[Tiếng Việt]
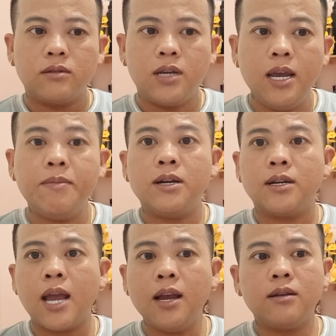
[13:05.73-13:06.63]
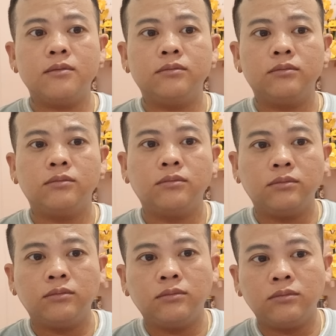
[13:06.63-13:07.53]
khi mà người khác
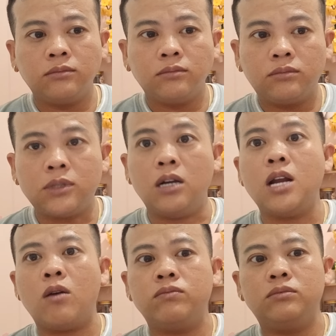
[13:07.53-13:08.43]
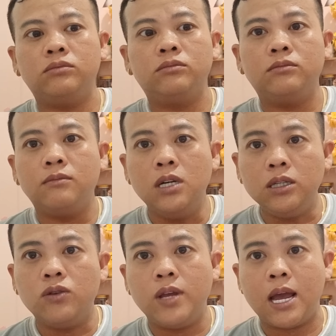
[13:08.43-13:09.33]
tự động
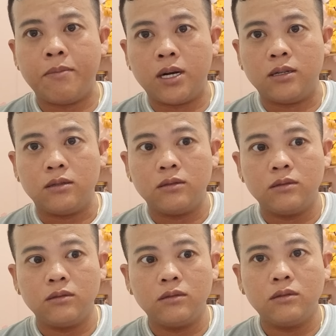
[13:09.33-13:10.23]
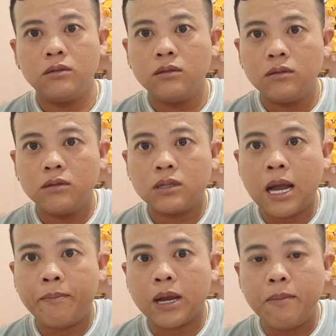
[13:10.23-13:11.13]
bước vô nhà mình
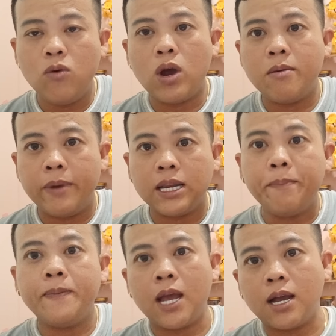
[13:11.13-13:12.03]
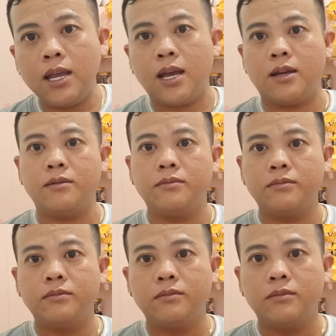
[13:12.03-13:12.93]
cầm cái máy quay mà mình chấp nhận cả nhà
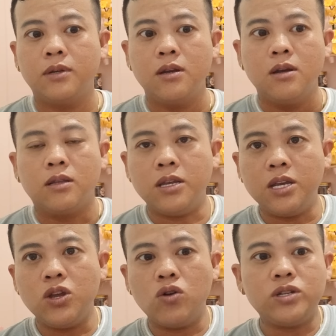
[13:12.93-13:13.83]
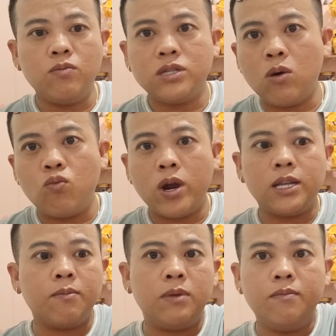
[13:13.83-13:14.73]
tự nhiên vô song song quay
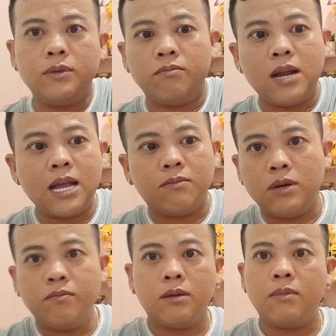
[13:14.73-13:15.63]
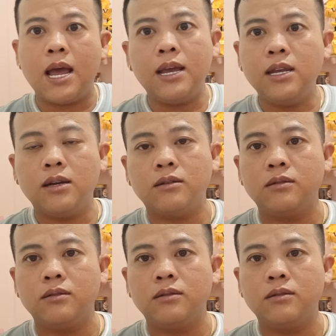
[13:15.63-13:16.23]
tùm lum tùm la tùm lum tùm la hết